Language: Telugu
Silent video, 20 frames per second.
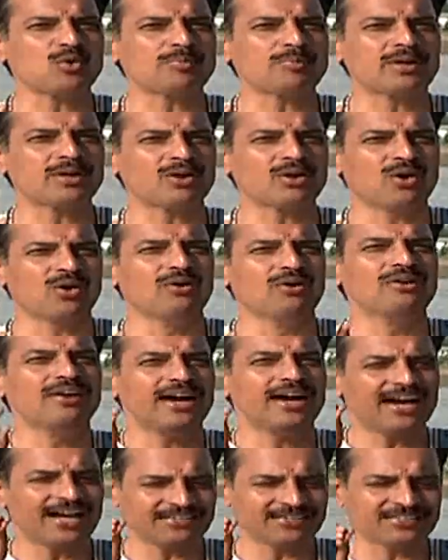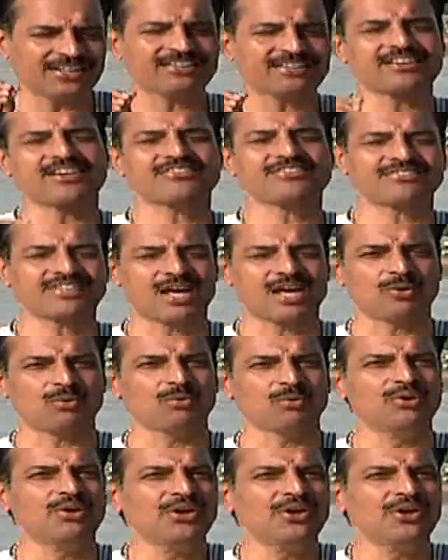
రూపంలో అర్చన చేస్తారు